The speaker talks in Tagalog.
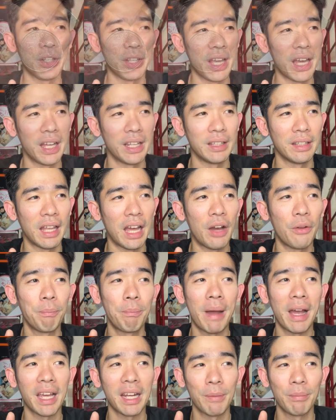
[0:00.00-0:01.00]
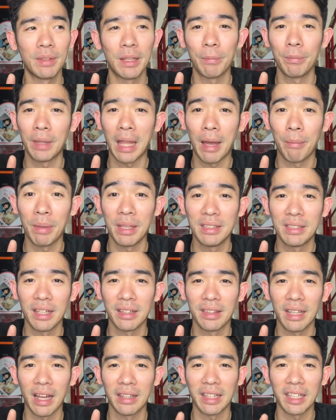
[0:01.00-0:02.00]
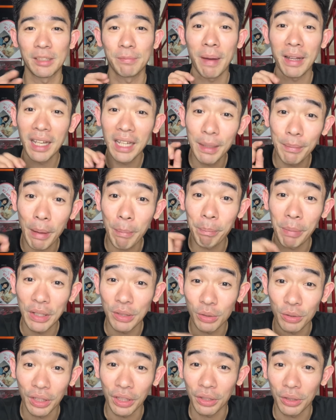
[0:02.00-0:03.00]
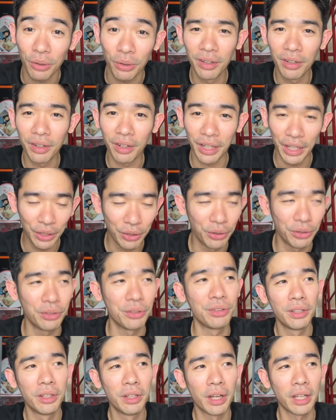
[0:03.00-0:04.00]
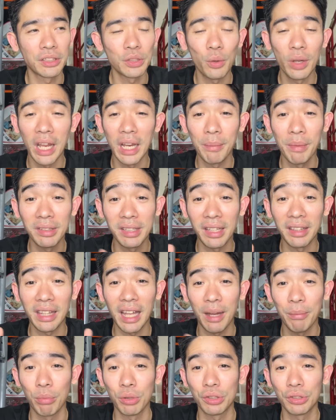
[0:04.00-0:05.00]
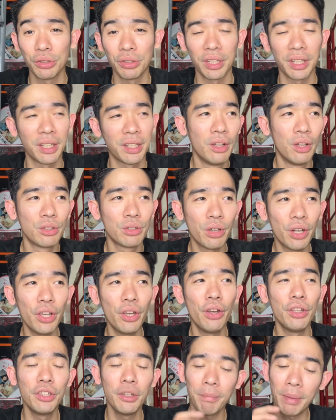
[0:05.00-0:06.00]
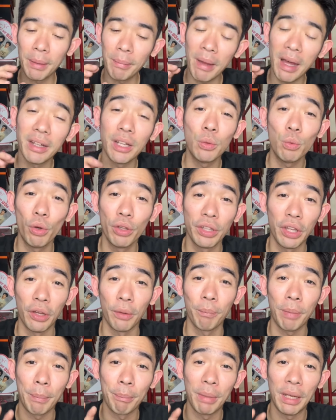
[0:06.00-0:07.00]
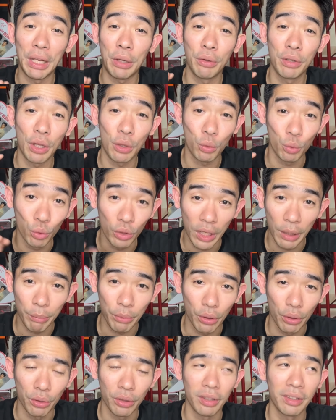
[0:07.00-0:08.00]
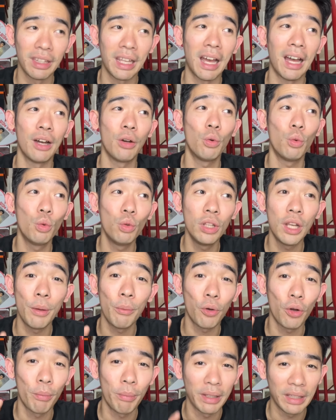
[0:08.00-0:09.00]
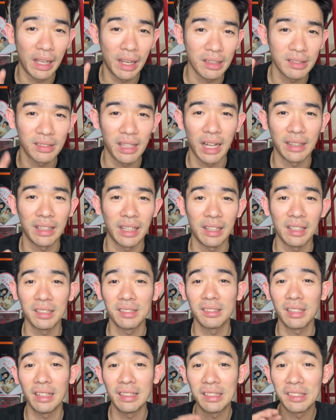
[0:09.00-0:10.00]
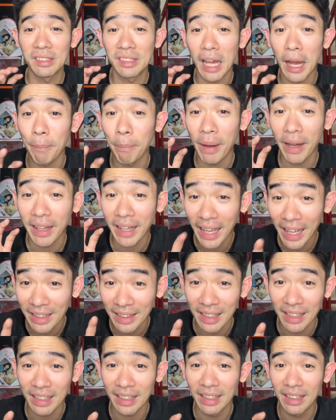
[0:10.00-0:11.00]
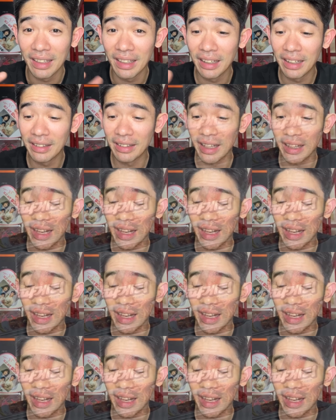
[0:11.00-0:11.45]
yan, ang pakiramdam namin dyan dati is parang libang piso dito. Ganun. Kasi wala naman centavos yun eh. So ngayon, yung 500 won na yun, pambili ko ng ulam yun. Na ang ulam ko madalas dati is chapaghetti na